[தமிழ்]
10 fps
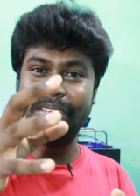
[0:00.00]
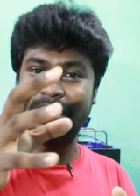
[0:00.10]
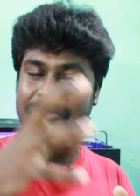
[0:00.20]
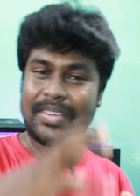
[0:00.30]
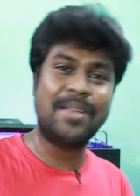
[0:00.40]

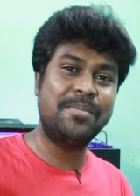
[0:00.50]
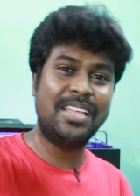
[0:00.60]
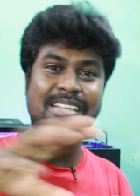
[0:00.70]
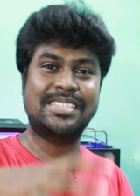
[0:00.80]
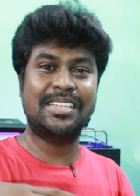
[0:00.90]
இந்த
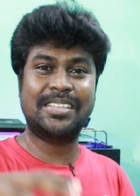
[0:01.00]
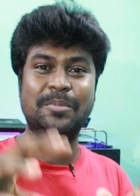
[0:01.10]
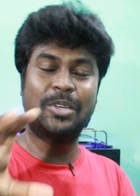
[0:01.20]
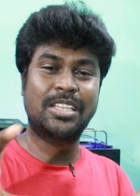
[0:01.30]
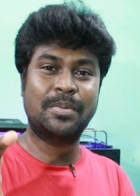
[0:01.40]
ஃபேமிலியெல்லாம் சேர்த்து
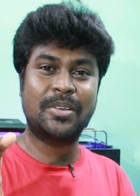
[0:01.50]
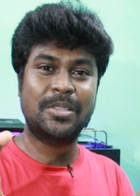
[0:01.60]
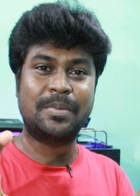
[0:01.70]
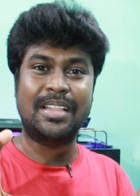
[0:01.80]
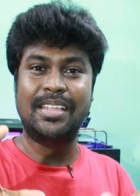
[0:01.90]
மொத்தமாக
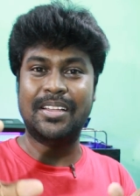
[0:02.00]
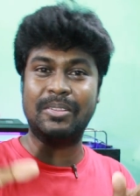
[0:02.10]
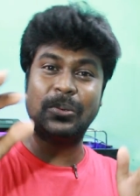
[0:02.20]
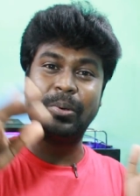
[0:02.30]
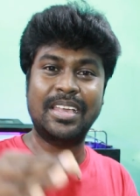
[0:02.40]
வந்து பார்த்தீங்கன்னா
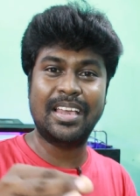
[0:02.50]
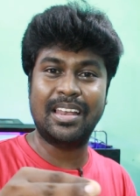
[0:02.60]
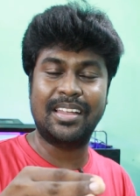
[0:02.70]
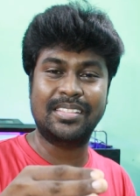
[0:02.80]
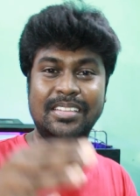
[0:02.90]
வந்து ஒரு
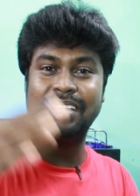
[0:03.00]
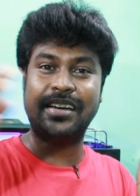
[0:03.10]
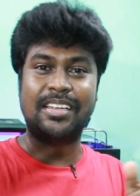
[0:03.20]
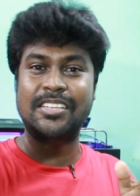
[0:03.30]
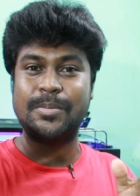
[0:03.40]
ஏழாயிரத்துலேருந்து
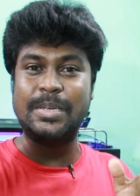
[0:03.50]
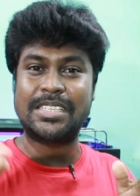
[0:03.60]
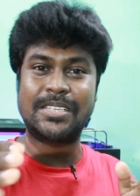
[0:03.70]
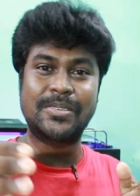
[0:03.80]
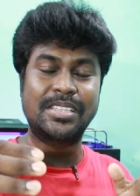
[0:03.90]
எட்டாயிரம்
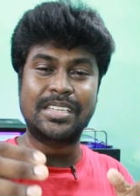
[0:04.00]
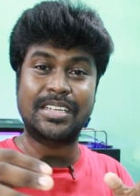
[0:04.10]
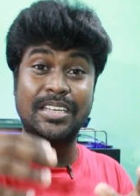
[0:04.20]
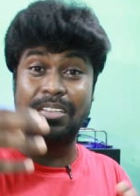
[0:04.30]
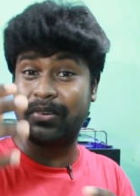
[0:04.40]
ஸ்பீஷஸ் வந்து
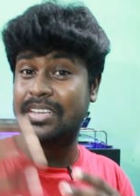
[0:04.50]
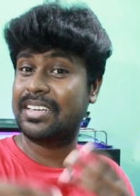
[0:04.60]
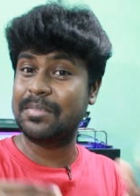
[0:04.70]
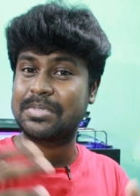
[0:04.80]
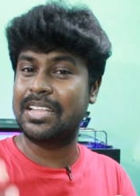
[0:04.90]
இருக்குது
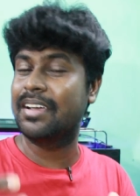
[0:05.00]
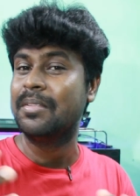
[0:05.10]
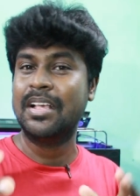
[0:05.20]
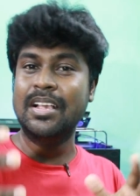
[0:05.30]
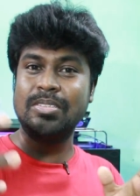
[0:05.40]
டிஃப்ரெண்ட் டைப்ஸில்
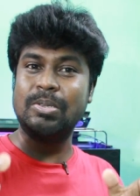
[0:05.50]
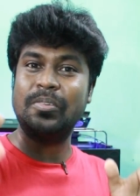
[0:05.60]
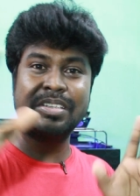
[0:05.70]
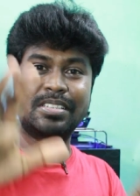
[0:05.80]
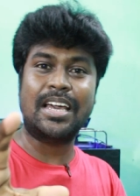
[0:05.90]
ஸோ
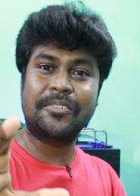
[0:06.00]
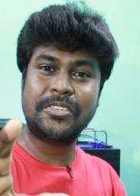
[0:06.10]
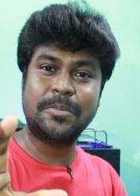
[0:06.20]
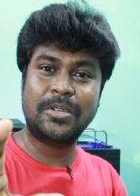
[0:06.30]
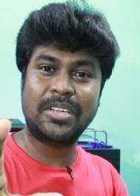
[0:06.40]
வெறும் ஸ்டார்
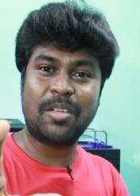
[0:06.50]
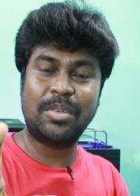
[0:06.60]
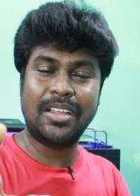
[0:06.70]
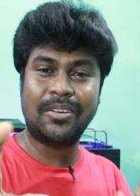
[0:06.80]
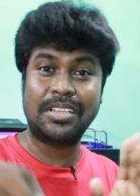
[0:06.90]
ஃபிஷ் மட்டும்
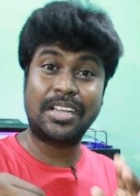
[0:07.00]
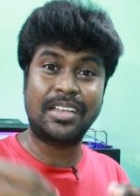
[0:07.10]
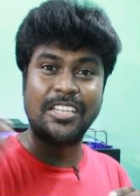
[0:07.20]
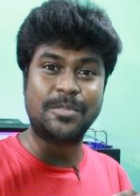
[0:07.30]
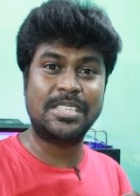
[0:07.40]
அப்படின்னா வந்து
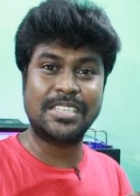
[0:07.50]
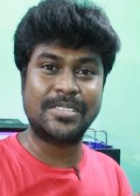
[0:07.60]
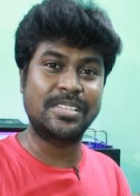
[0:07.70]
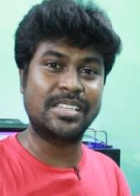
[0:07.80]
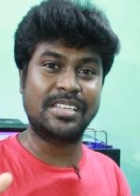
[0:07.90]
ரெண்டாயிரம்
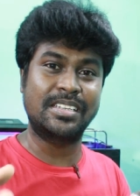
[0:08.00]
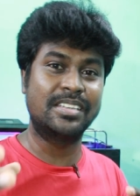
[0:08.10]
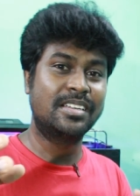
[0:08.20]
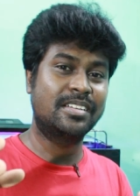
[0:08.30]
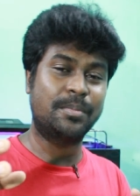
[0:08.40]
ஸ்பீஷஸ் வந்து
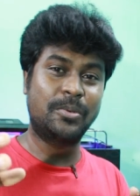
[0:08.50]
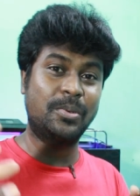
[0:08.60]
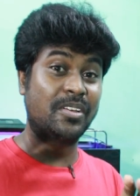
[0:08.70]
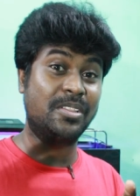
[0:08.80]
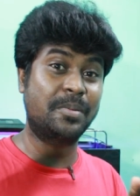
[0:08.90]
இருக்குது நம்ம
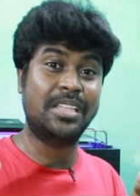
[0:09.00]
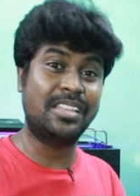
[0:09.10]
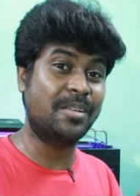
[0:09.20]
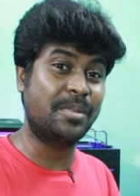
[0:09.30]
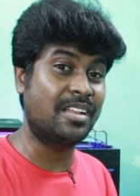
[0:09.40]
ஊரில் வந்து
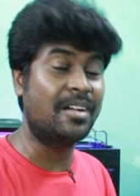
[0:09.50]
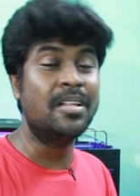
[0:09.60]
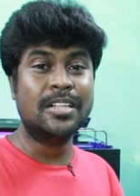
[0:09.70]
பார்த்தீங்க அப்படின்னா